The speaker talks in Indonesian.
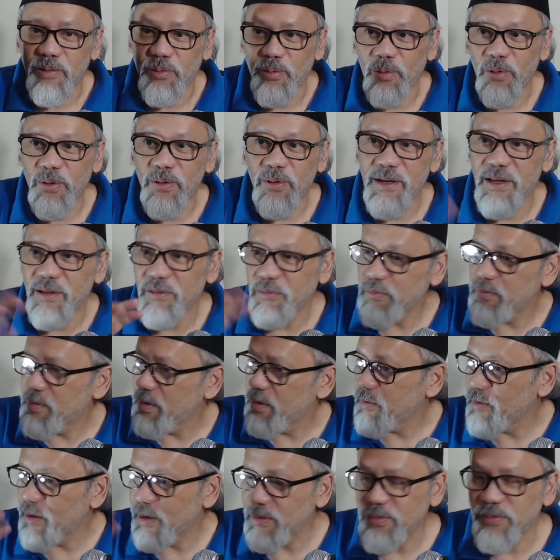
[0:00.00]
Turun ya tuh
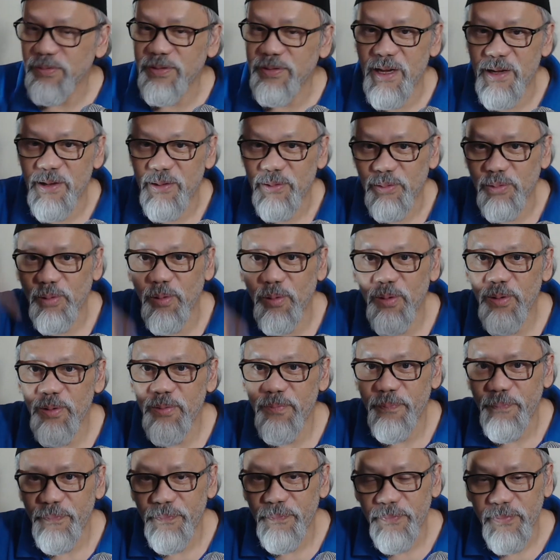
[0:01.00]
itu udah susah.
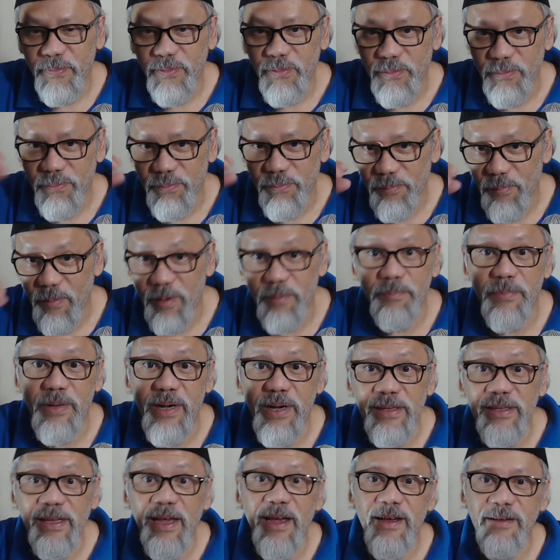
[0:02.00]
Turun
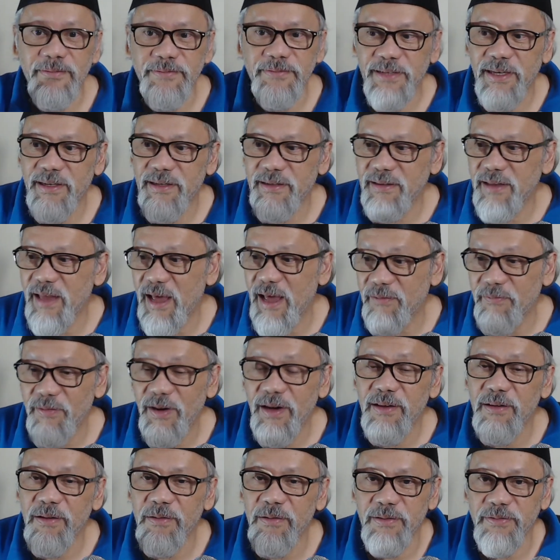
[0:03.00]
mendata aset
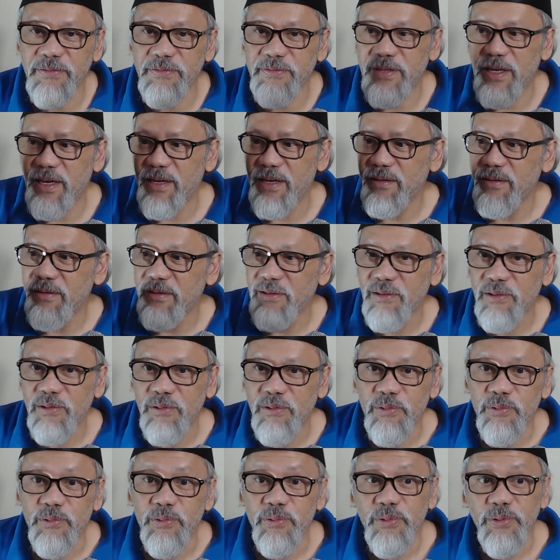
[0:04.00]
hardware jauh udah susah.
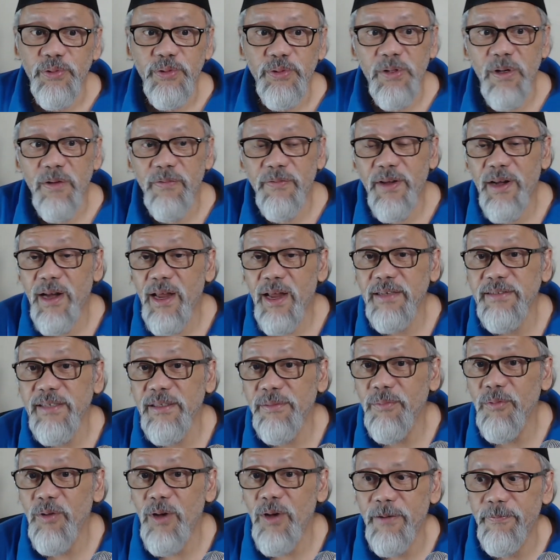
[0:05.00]
Software
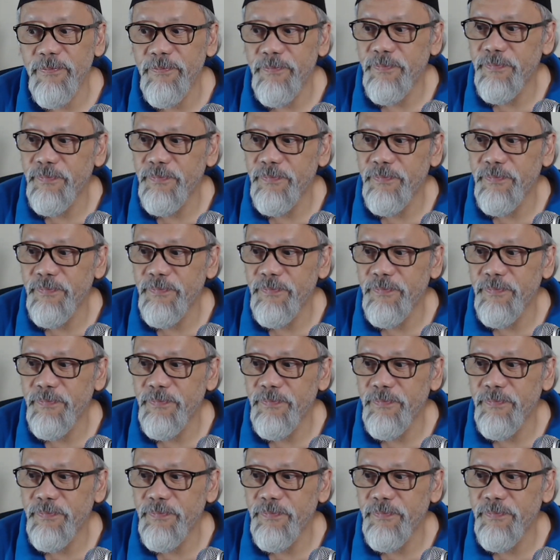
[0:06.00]
aset bukan.